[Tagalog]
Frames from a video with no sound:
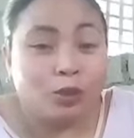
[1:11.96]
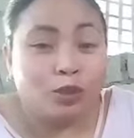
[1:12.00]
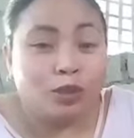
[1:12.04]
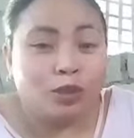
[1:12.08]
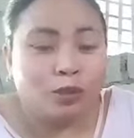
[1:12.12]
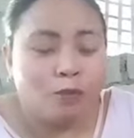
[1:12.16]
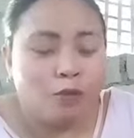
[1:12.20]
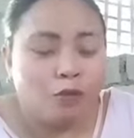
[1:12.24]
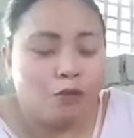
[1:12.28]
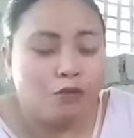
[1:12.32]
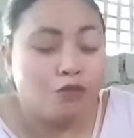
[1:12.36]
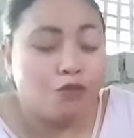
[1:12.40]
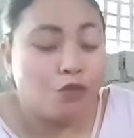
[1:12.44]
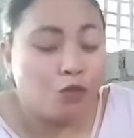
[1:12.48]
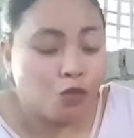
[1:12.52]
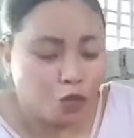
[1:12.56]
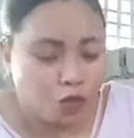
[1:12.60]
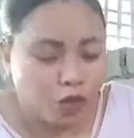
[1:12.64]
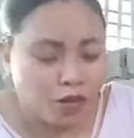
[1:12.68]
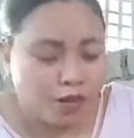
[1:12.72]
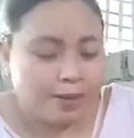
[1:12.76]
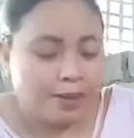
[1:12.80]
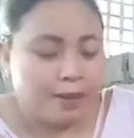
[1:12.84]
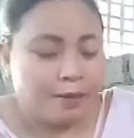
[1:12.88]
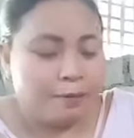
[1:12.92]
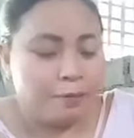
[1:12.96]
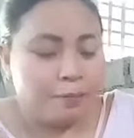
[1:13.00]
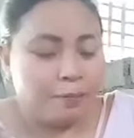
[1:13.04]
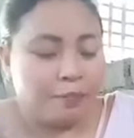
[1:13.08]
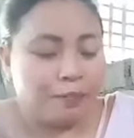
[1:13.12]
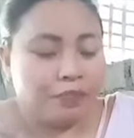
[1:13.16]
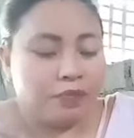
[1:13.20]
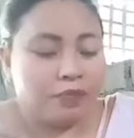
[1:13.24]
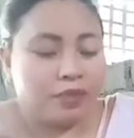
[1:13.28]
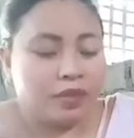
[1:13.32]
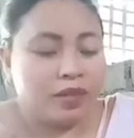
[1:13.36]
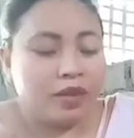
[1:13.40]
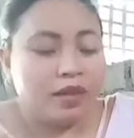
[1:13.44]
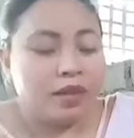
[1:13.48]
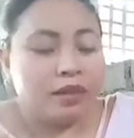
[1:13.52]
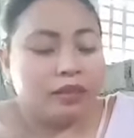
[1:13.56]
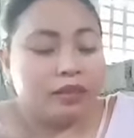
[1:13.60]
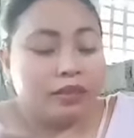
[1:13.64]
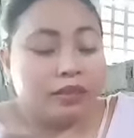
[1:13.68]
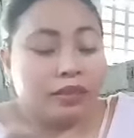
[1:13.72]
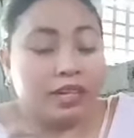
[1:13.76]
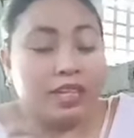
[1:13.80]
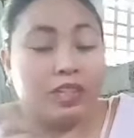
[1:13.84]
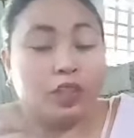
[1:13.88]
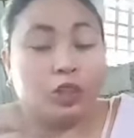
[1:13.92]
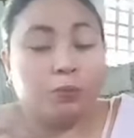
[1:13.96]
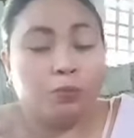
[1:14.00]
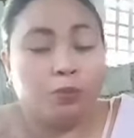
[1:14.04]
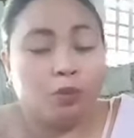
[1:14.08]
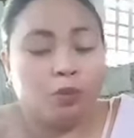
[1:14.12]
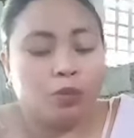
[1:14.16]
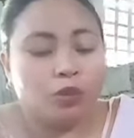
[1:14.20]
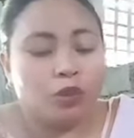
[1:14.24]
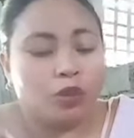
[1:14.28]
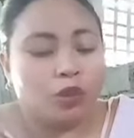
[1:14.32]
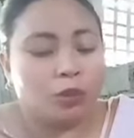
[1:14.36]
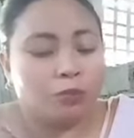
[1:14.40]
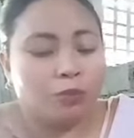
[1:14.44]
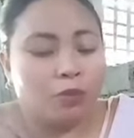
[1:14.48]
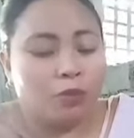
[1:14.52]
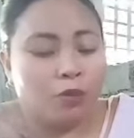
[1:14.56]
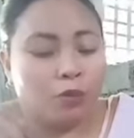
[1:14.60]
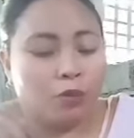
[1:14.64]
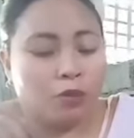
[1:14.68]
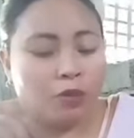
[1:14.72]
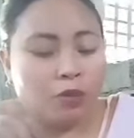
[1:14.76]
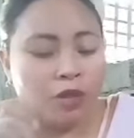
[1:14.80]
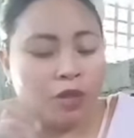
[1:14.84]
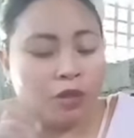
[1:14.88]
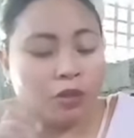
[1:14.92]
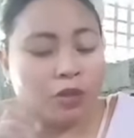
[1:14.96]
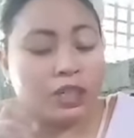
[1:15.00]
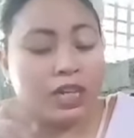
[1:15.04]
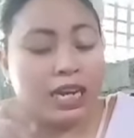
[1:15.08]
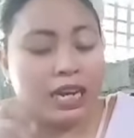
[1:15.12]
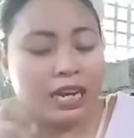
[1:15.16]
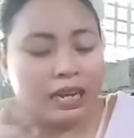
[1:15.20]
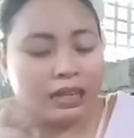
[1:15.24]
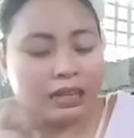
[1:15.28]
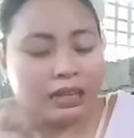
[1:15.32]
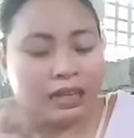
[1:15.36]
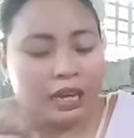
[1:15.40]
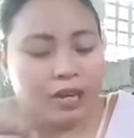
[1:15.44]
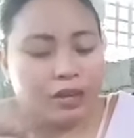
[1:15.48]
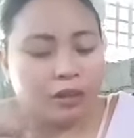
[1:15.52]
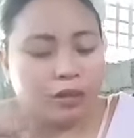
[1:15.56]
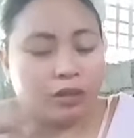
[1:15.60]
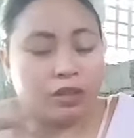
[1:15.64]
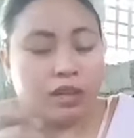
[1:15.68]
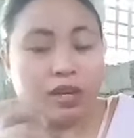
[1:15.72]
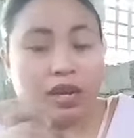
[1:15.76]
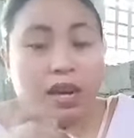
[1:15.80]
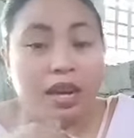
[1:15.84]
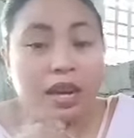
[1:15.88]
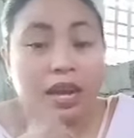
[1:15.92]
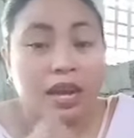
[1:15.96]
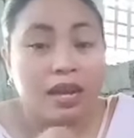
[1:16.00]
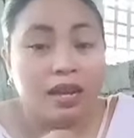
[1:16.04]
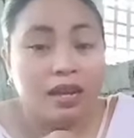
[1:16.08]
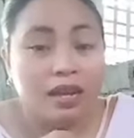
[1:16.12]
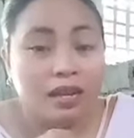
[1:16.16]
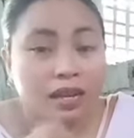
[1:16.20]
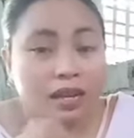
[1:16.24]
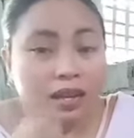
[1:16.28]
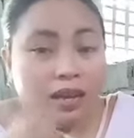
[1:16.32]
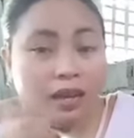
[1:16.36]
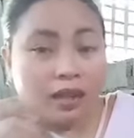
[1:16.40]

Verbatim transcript: spoon full. 3 spoons po yung nilagay ko na